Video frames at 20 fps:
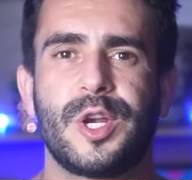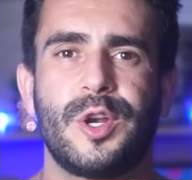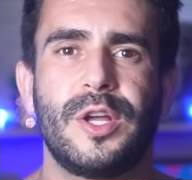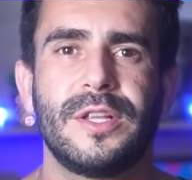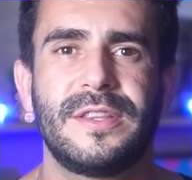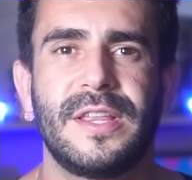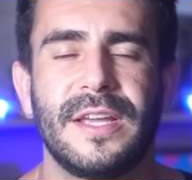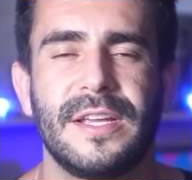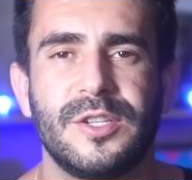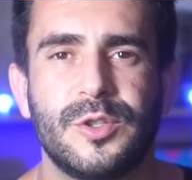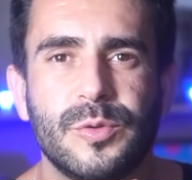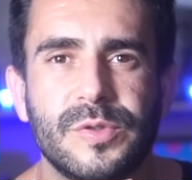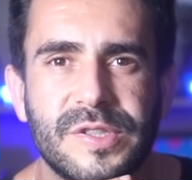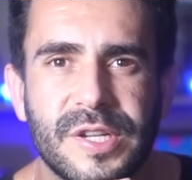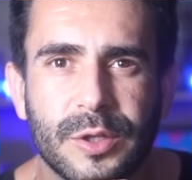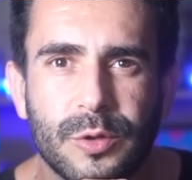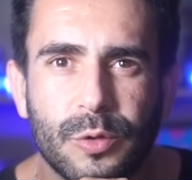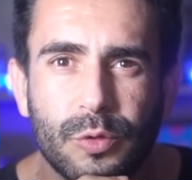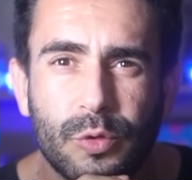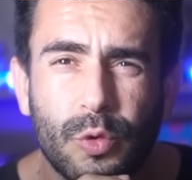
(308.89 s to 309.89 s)
anota aí, de um
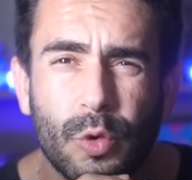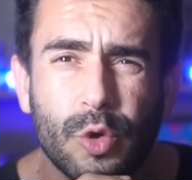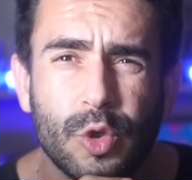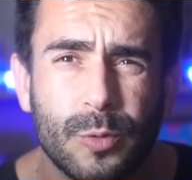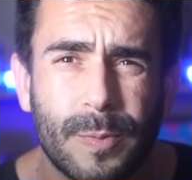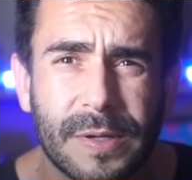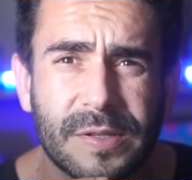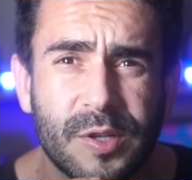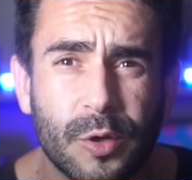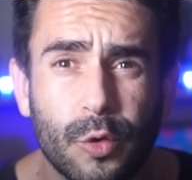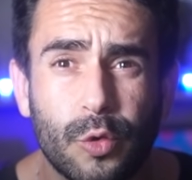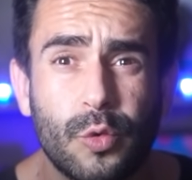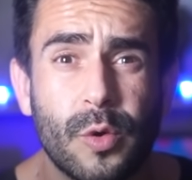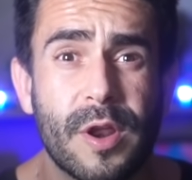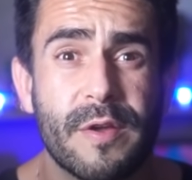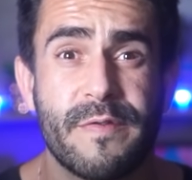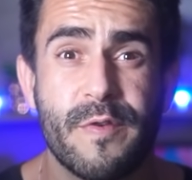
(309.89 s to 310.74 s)
sedutor, de uma sedutora,